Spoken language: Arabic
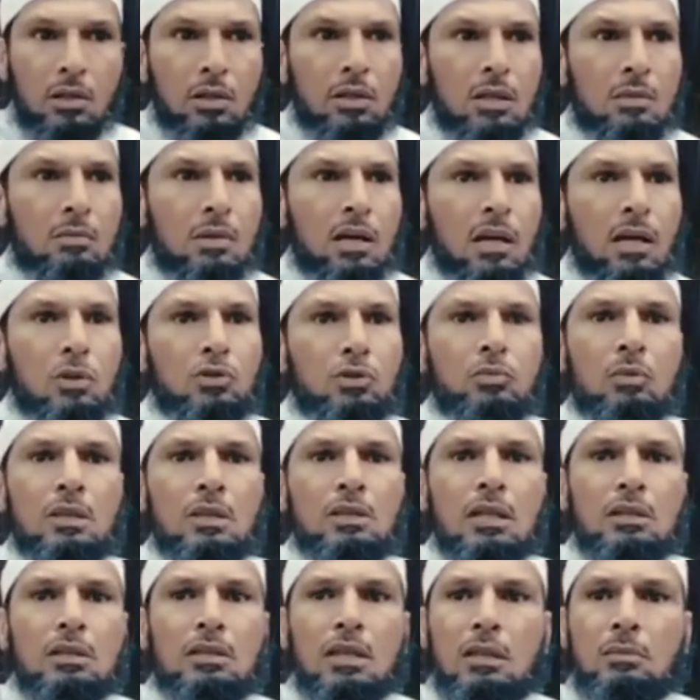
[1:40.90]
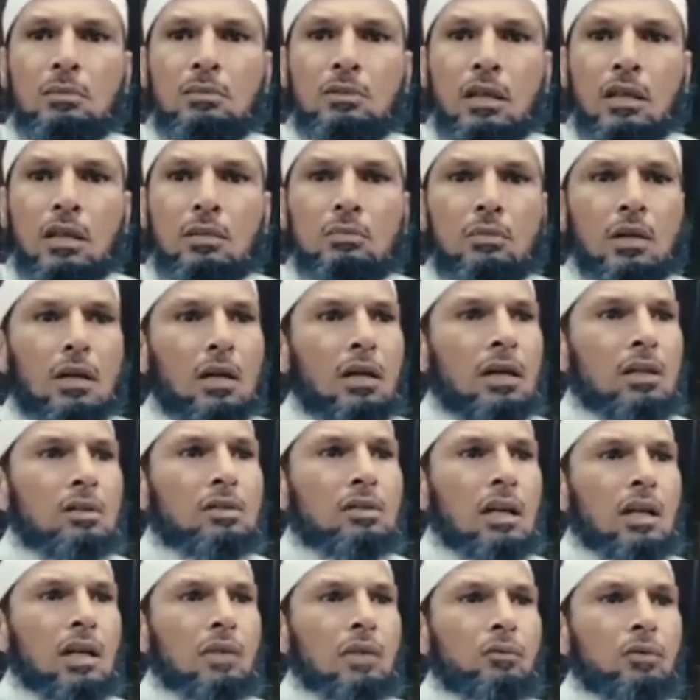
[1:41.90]
امرأة وش معناتها طالبة علم
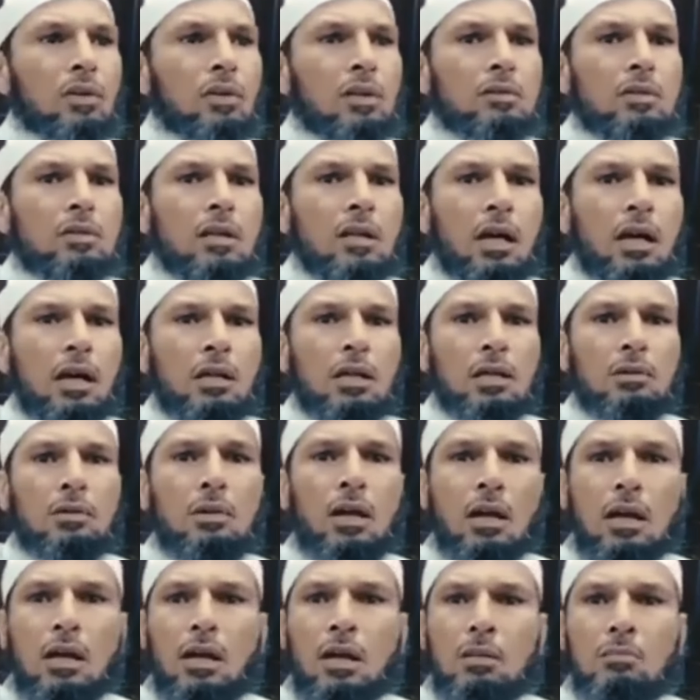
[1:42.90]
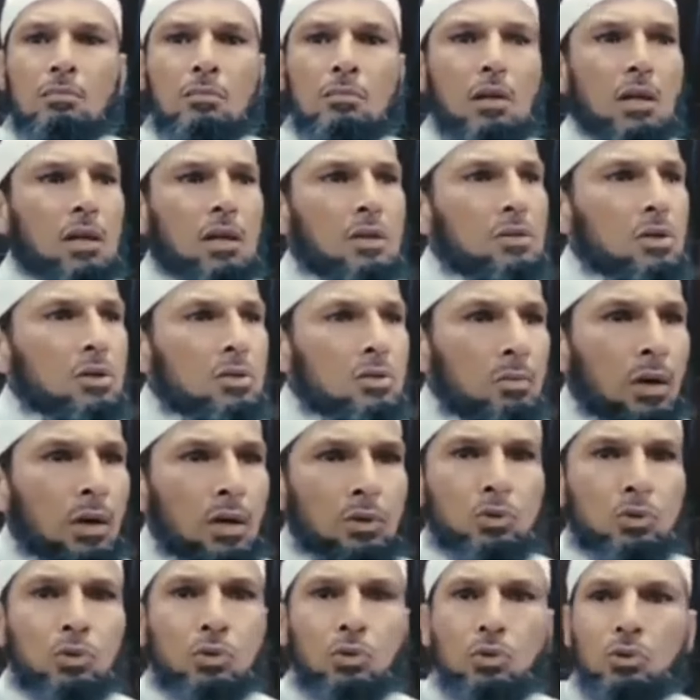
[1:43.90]
تقف عند الحلال والحرام تسمع
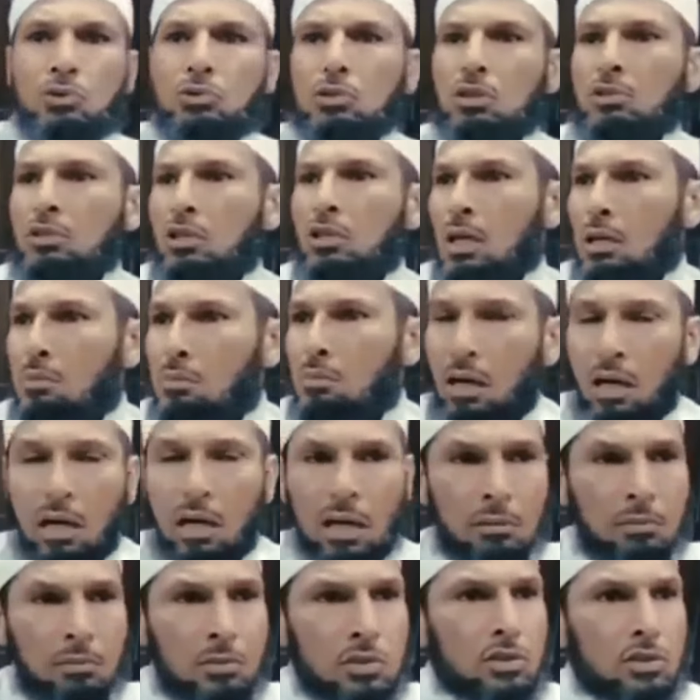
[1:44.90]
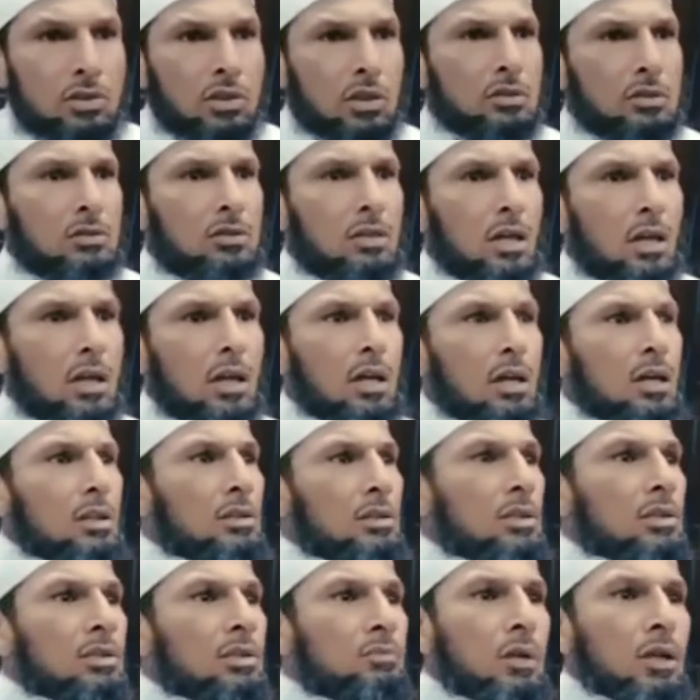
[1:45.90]
دروس تديها معك المسجد
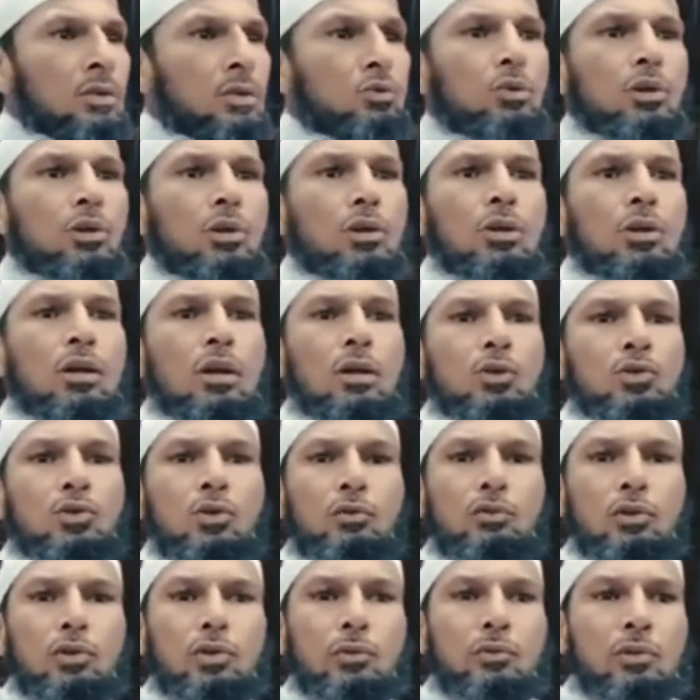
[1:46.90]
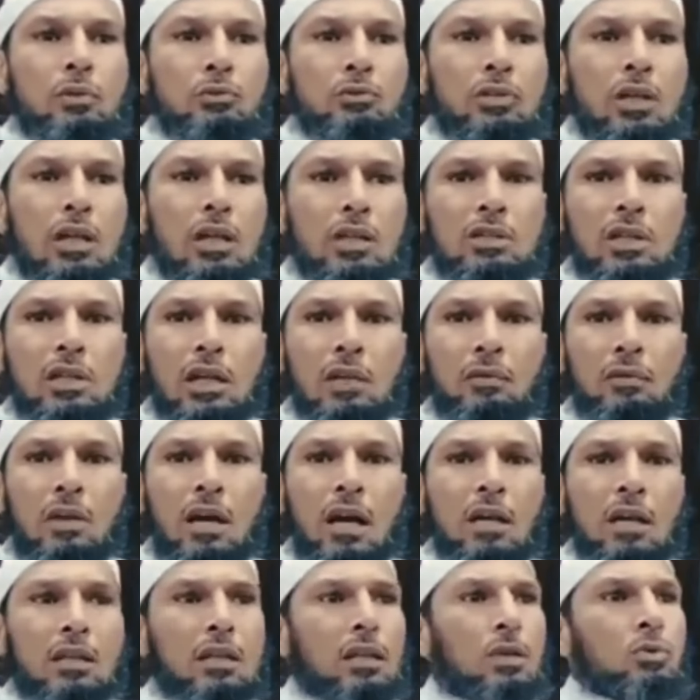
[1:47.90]
تسمع تقول لك آه، شوفي شوفي وش قال الشيخ في
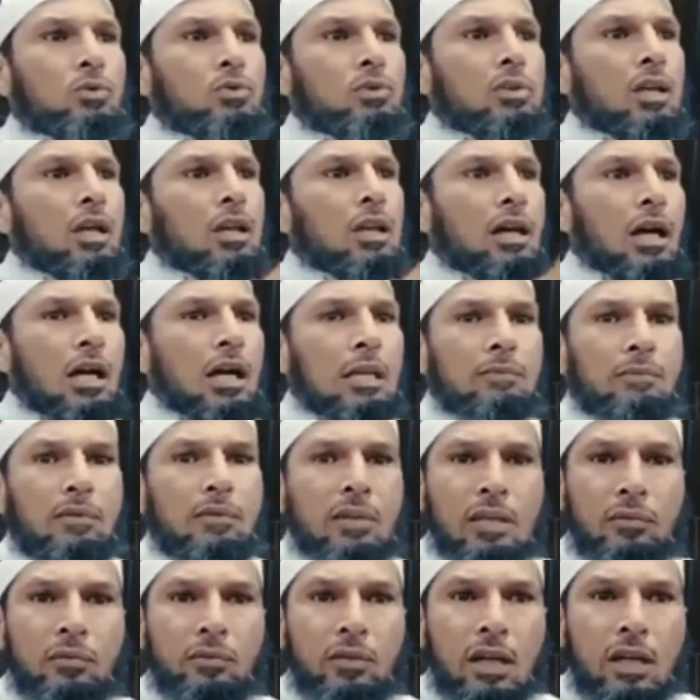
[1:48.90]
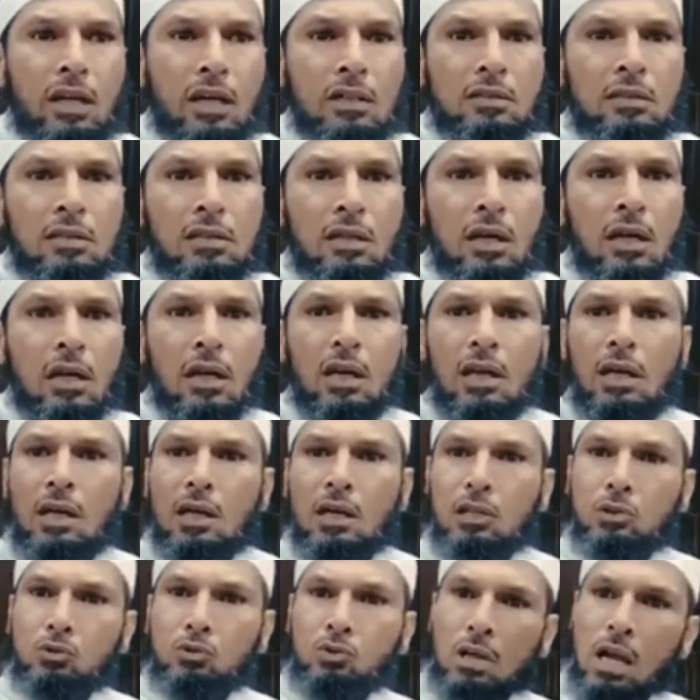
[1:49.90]
هذه وش قال العالم الفلاني في هذه
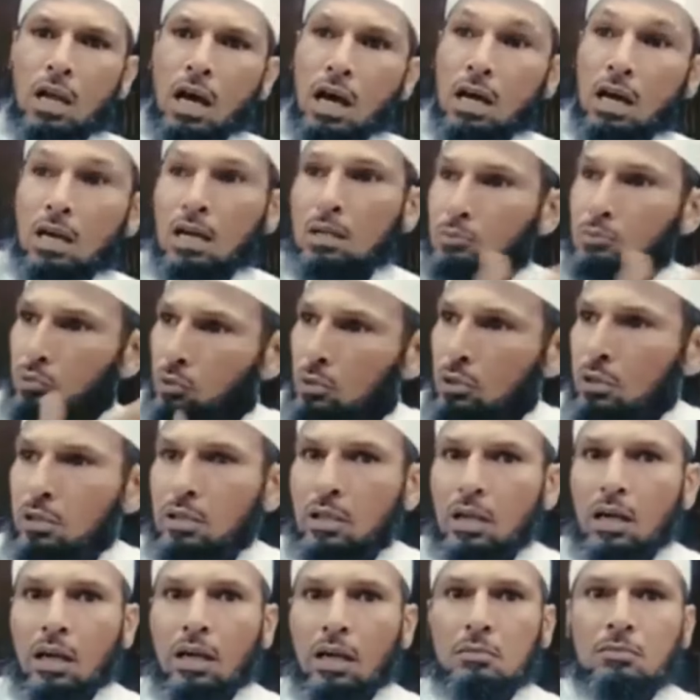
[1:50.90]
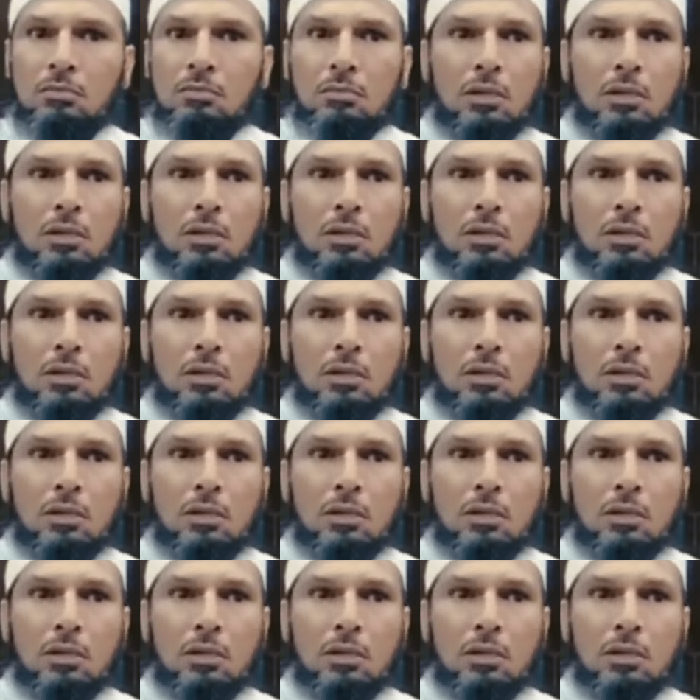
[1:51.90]
تقولها حرام تقول لك نعم